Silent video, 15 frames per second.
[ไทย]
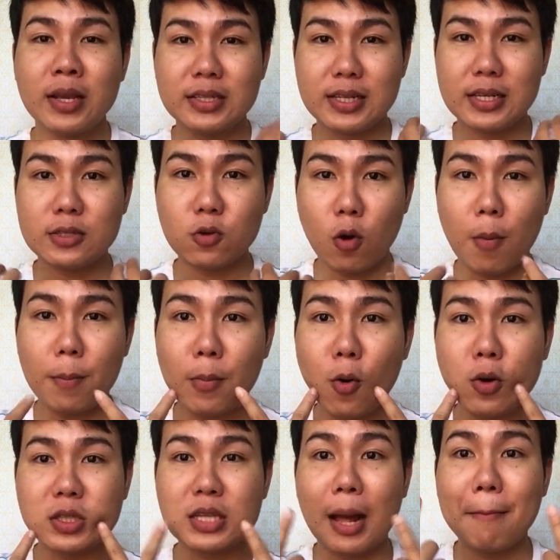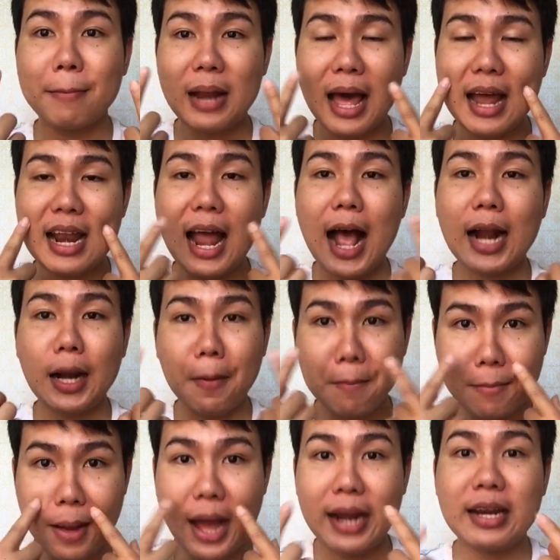สิ่งสกปรกชำระล้าง
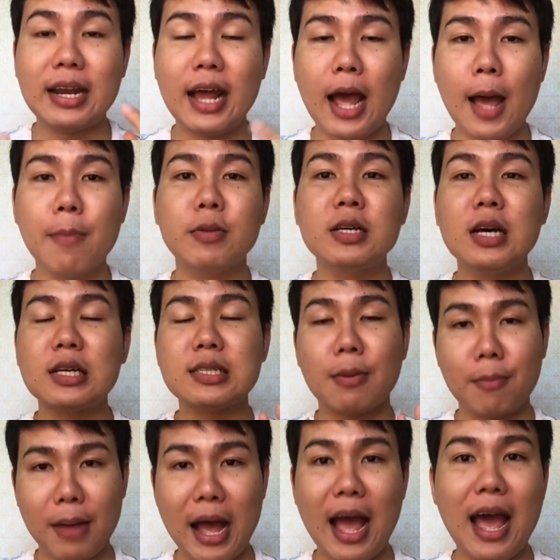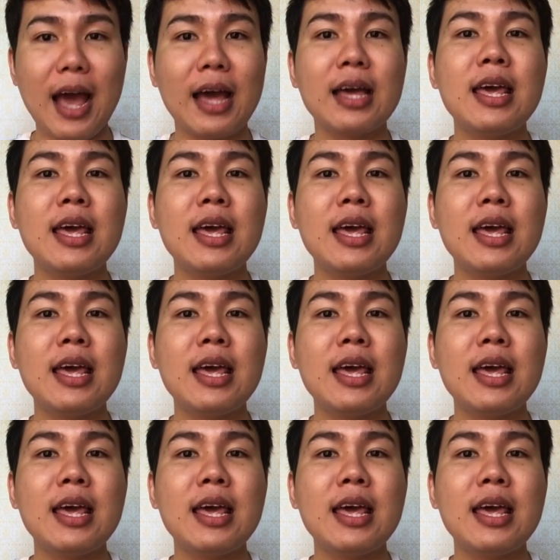น้ำมันนะครับ เครื่องสำอาง